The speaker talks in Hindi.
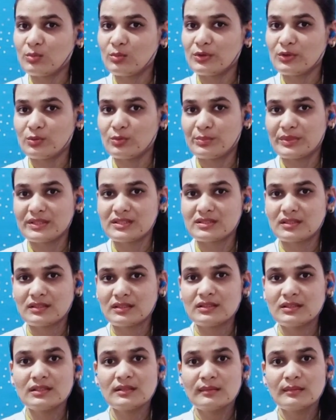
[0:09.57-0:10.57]
में उपस्थित
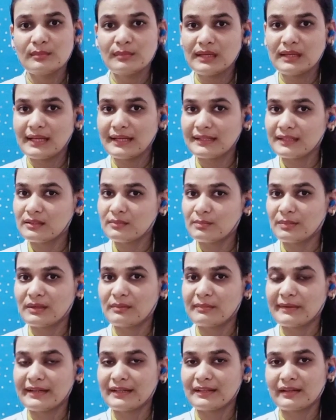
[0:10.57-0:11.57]
मिलेनिन
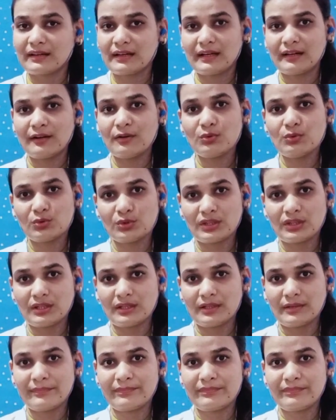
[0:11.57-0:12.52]
पिगमेंट के कारण होता है